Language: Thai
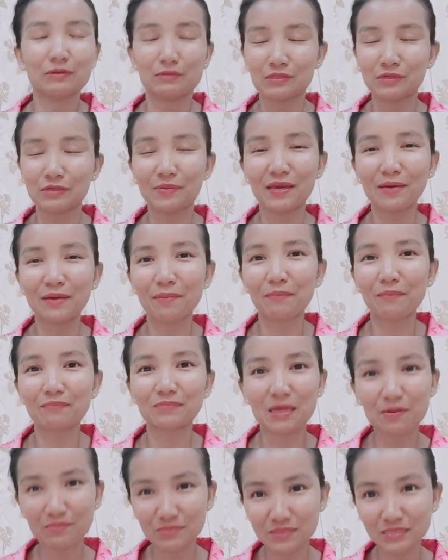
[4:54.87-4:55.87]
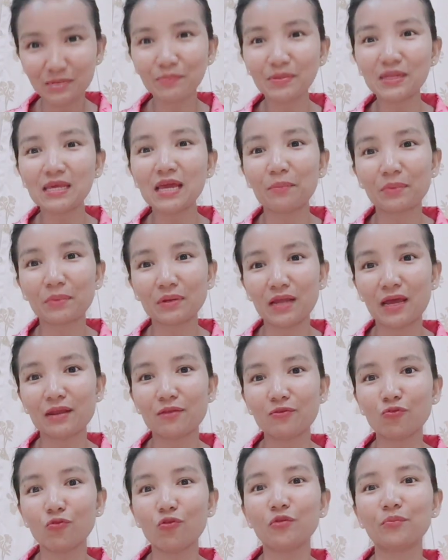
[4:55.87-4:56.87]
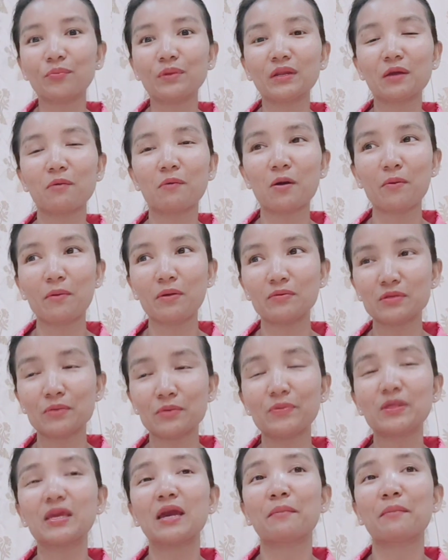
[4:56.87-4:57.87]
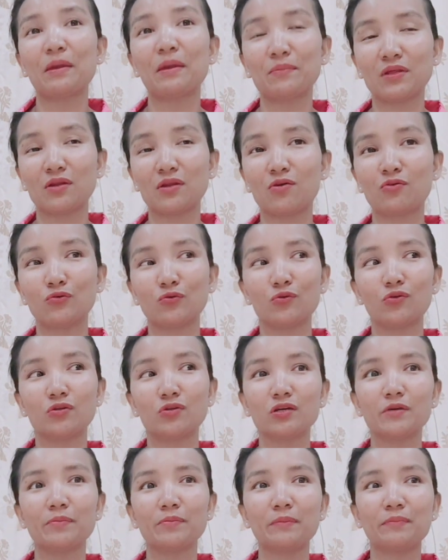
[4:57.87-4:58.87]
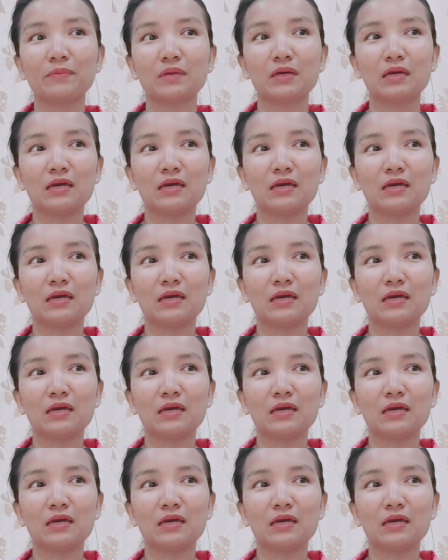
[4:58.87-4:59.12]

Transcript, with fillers: สเพรแบบจำสำเนียงบันไดนะทุกคนเป็นกระเป๋าแบบสำเนียงแบบนี้เนาะทุกคนคือแบบ